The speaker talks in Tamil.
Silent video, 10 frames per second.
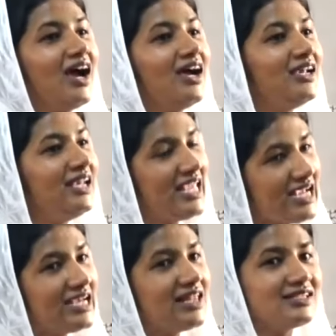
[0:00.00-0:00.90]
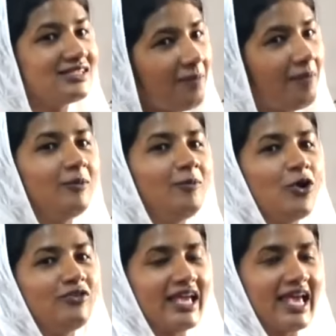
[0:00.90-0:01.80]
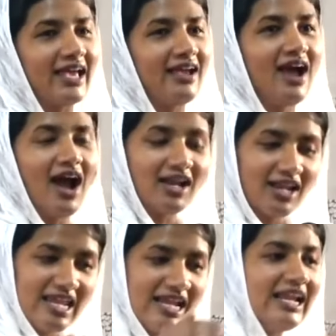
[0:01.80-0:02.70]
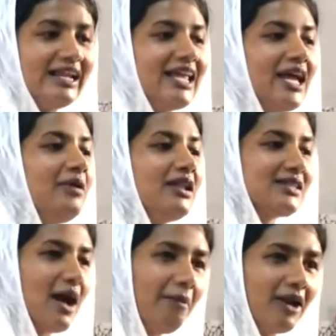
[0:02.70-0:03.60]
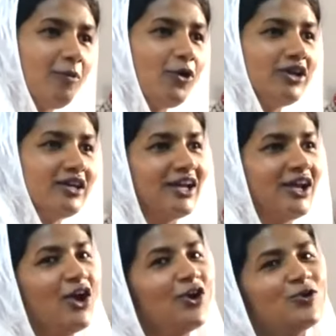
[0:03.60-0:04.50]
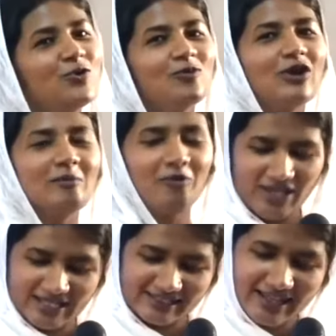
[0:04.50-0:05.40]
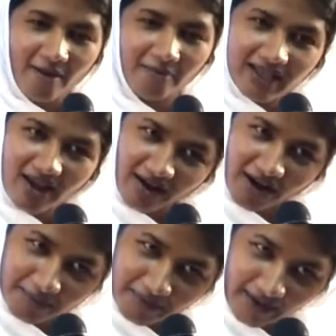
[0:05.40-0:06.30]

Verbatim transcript: நீங்க தான் சாப்பாடு போடுவீங்க ஆனா நீங்களே டேபிள்ல சாப்பாடை போட்டுட்டு ரூம்குள்ள போய் சாப்பிட்டியான்னு அனுப்புங்க